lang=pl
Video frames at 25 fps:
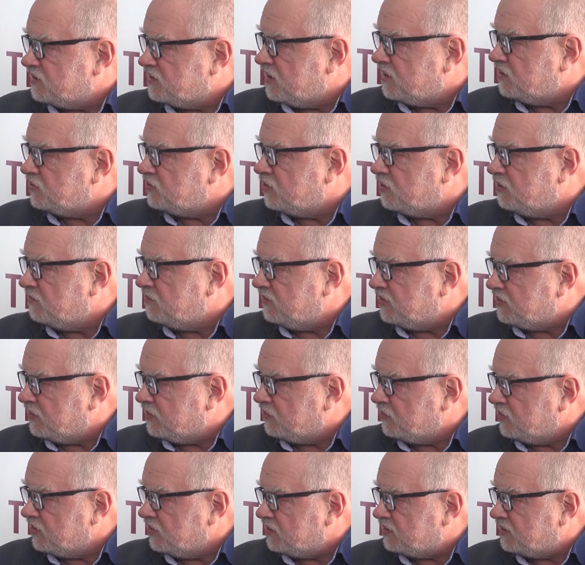że znaleziono
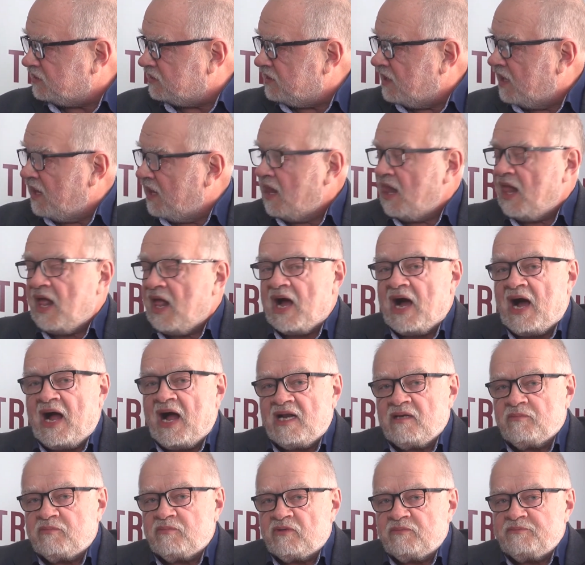meteoryty.
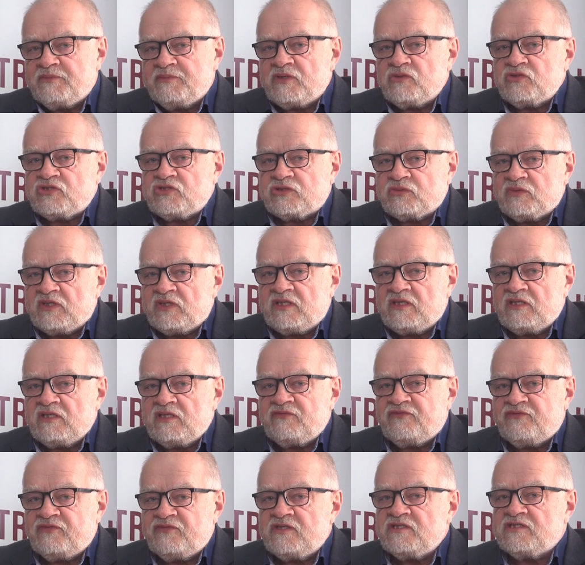Albo był
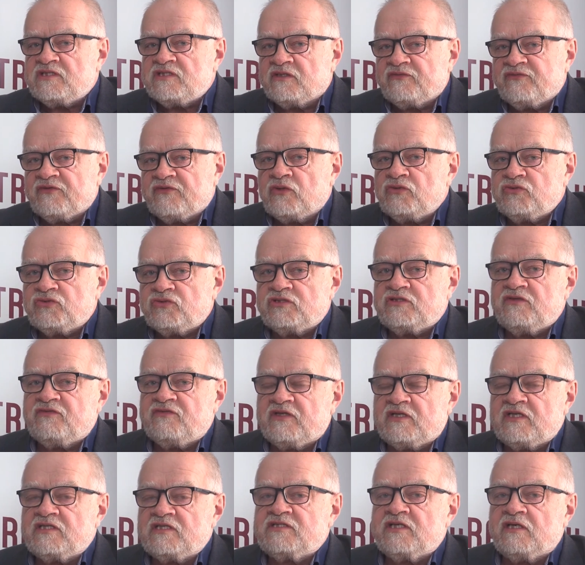słynny fizyk w końcu
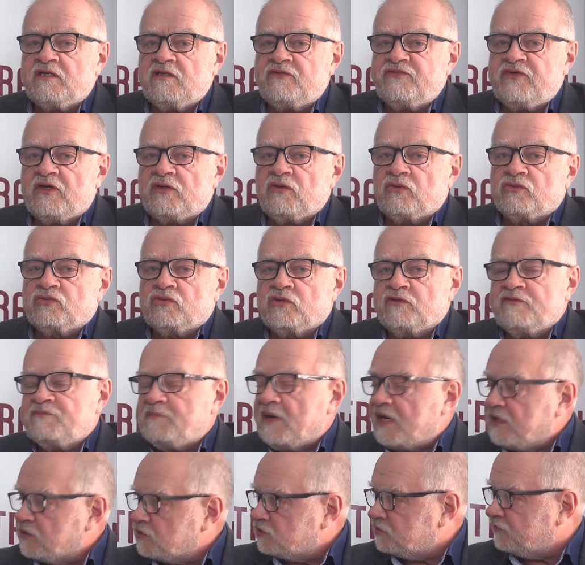XIX wieku, który
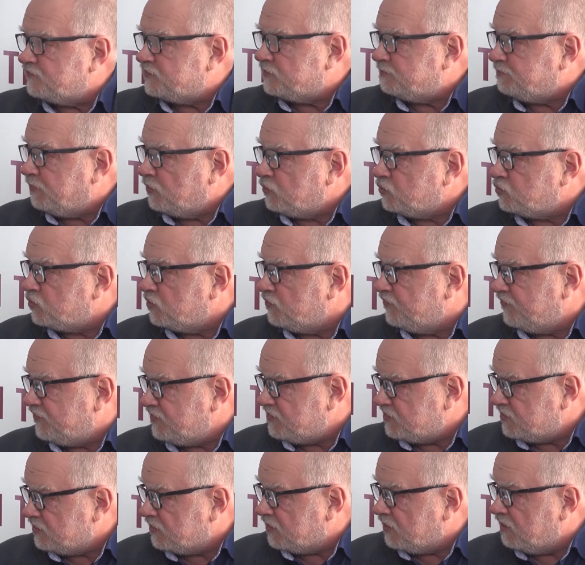bardzo współczuł
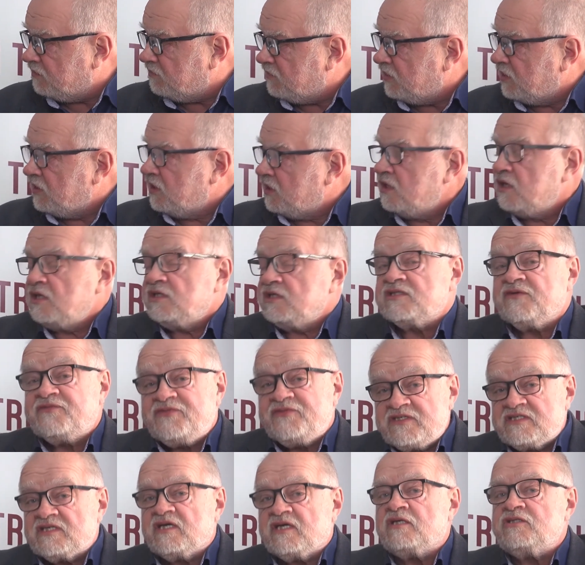fizykom, że
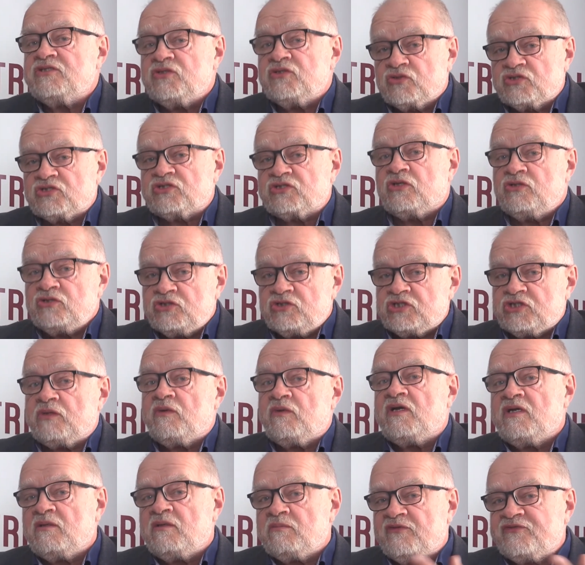fizyka się już
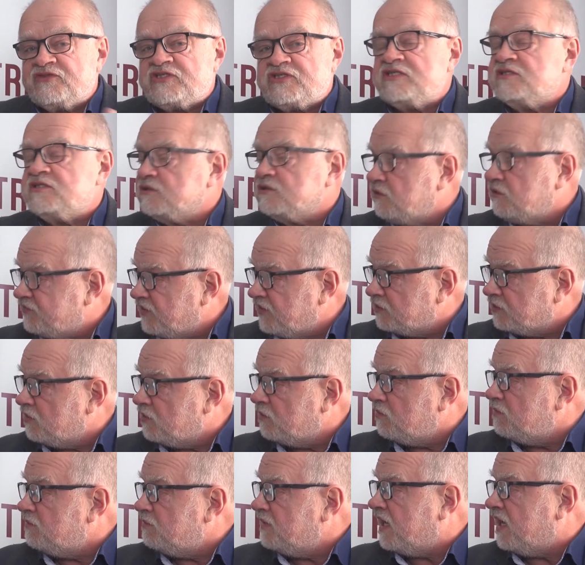skończyła, no bo wszystko
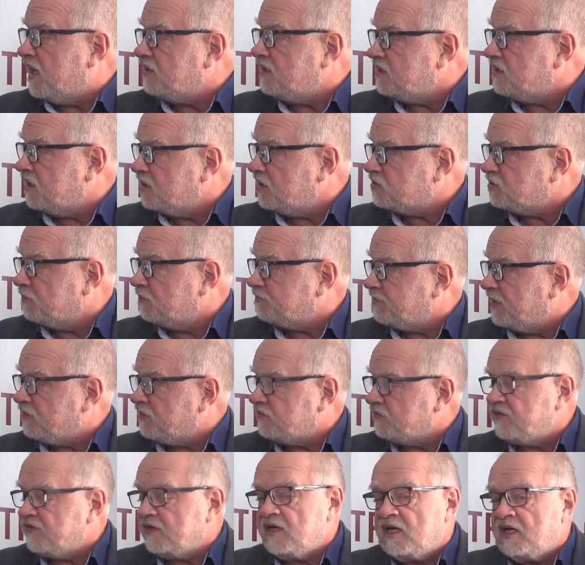wiadomo, mechanika jest
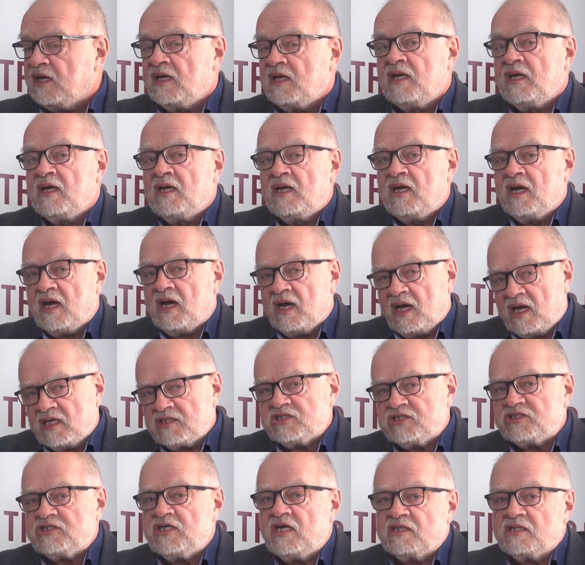opanowana. A
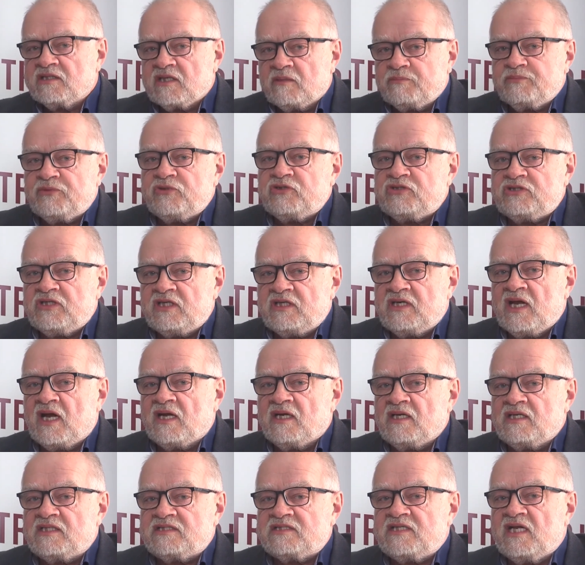trzy lata później
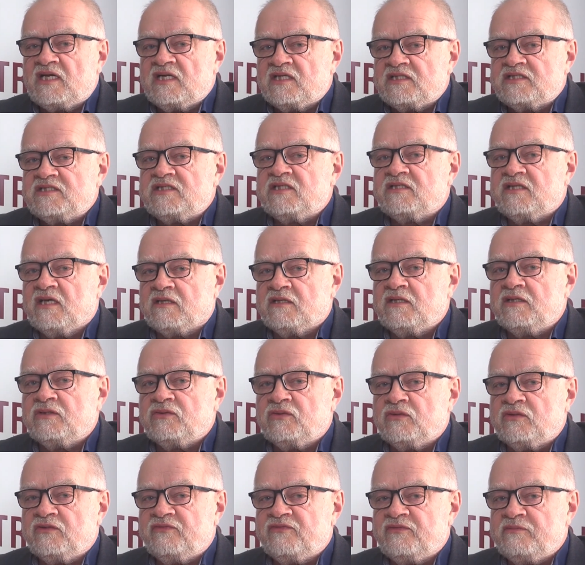nagle znalazł się taki,
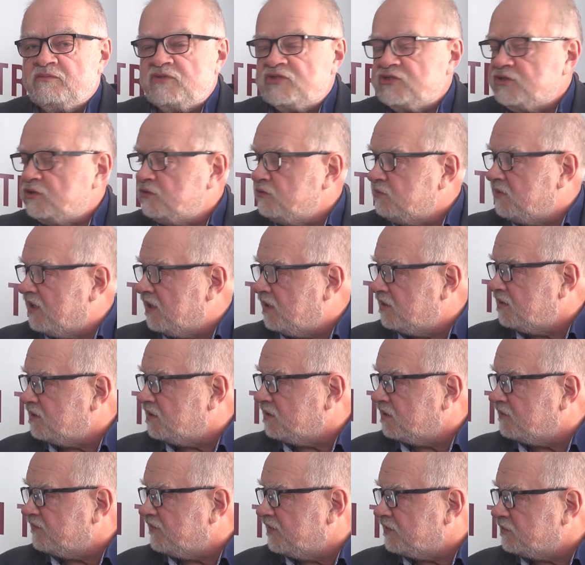który wymyślił
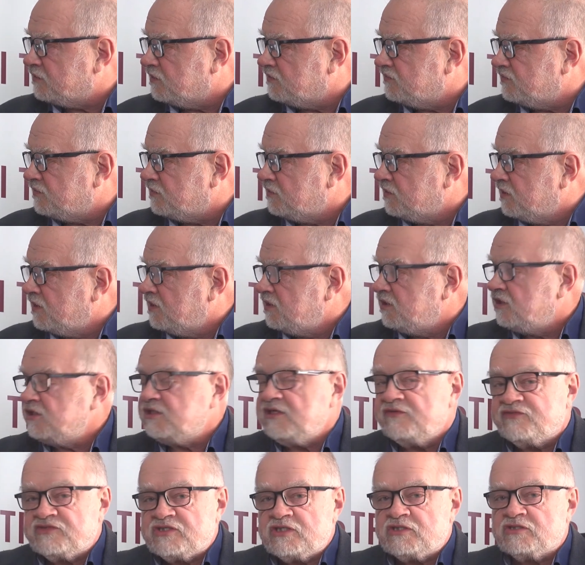mechanikę kwantową i
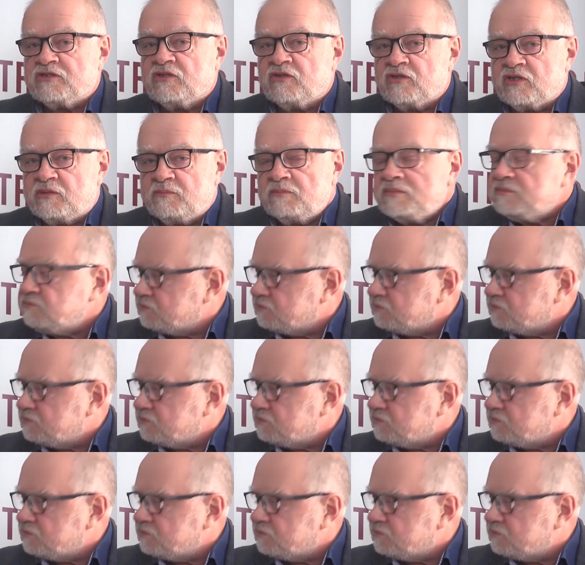się wszystko,